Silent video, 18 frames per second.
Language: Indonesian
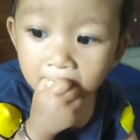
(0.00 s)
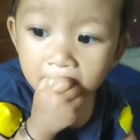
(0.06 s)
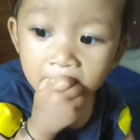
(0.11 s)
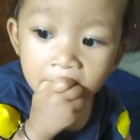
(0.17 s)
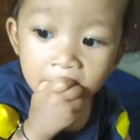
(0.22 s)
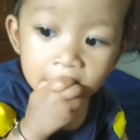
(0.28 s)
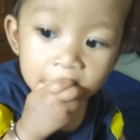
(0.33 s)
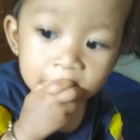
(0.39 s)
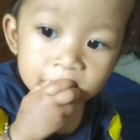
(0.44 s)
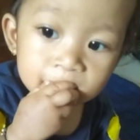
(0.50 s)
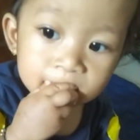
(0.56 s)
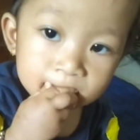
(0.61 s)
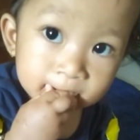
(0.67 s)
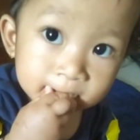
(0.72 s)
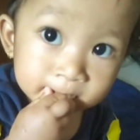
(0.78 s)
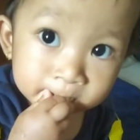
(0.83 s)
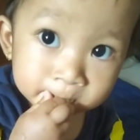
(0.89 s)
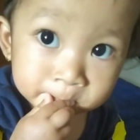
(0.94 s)
dulu yang di
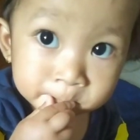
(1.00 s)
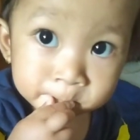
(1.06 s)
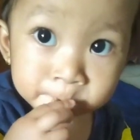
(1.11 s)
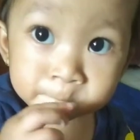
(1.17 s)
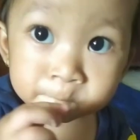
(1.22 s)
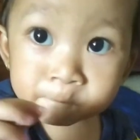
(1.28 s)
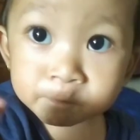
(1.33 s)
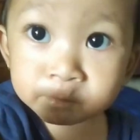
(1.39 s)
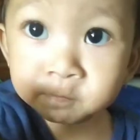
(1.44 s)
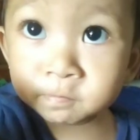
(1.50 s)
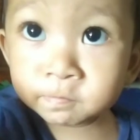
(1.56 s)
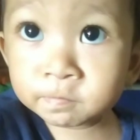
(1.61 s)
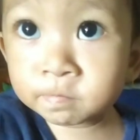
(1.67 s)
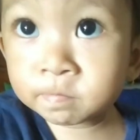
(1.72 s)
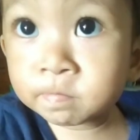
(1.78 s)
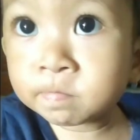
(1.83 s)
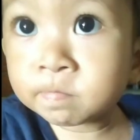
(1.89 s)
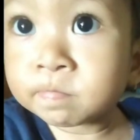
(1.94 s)
tangan
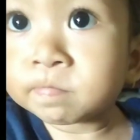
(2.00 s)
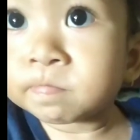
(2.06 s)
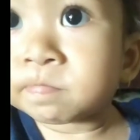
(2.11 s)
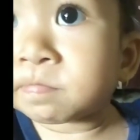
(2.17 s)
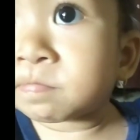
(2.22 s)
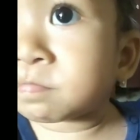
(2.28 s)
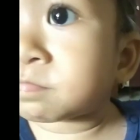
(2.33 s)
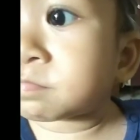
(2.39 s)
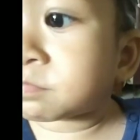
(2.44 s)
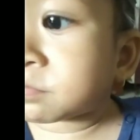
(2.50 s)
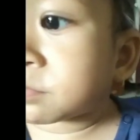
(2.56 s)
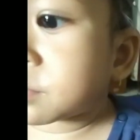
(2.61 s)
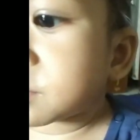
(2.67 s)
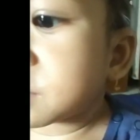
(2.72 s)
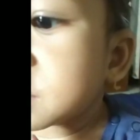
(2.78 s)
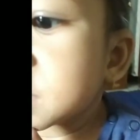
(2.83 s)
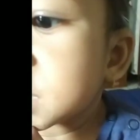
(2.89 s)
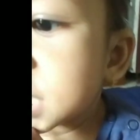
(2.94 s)
habisin
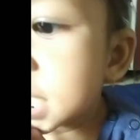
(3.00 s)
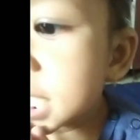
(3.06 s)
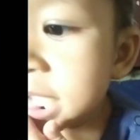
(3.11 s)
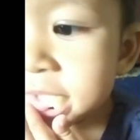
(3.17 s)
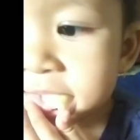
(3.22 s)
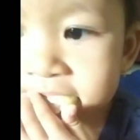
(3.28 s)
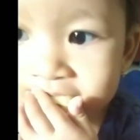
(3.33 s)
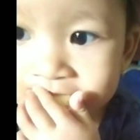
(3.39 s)
mau lagi